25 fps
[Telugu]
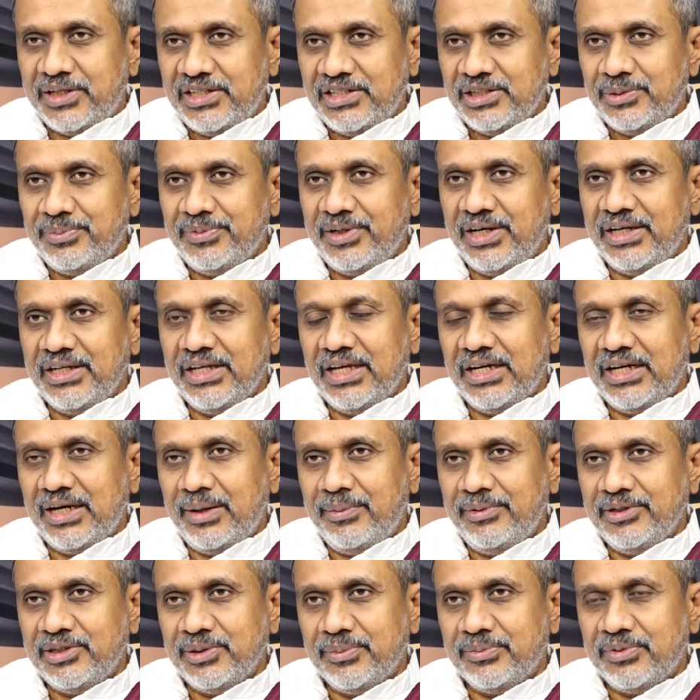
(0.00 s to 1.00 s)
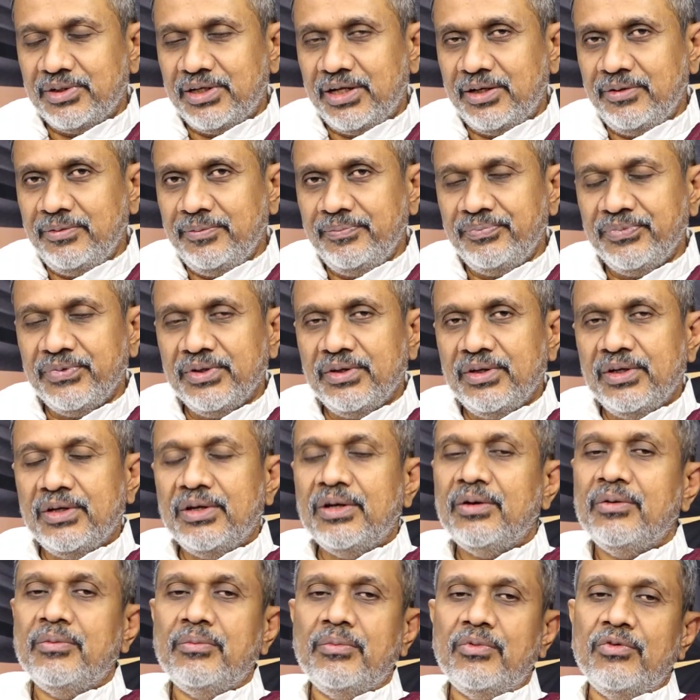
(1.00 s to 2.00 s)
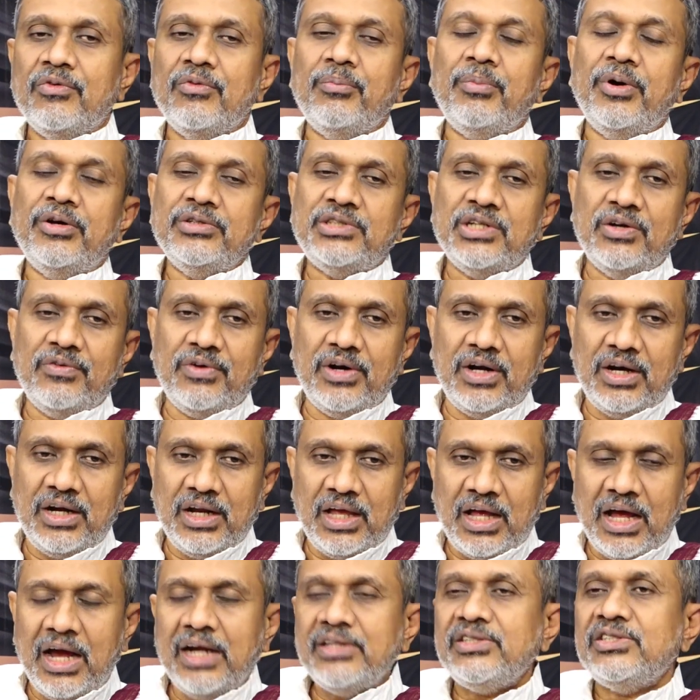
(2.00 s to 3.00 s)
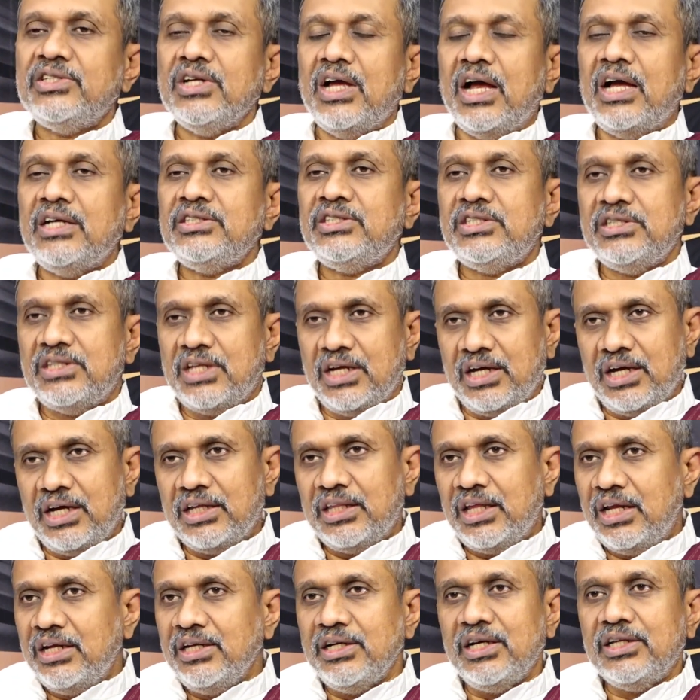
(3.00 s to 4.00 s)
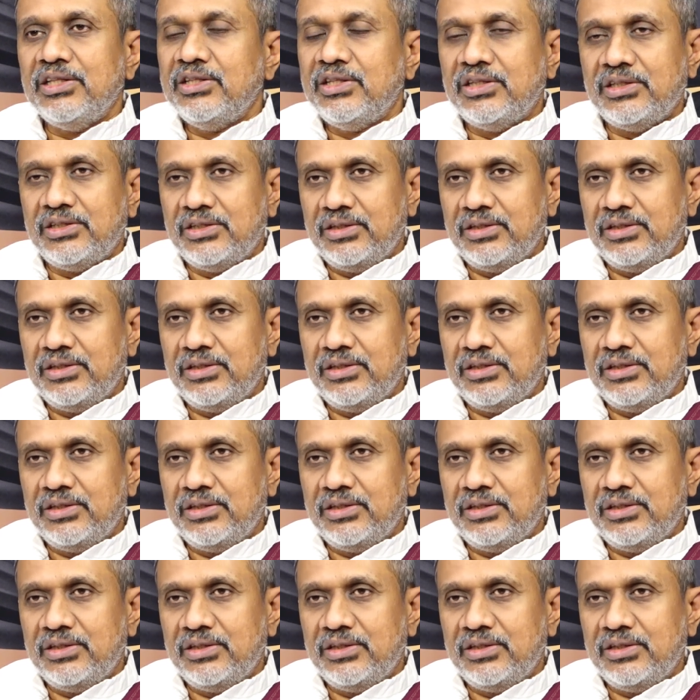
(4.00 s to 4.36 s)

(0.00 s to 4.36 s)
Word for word: స్పందించమని అడిగారు కాబట్టి చెప్తున్నాను hmm. బహుశా వాళ్ళ ఆస్తి తగాదాలు ఇంకా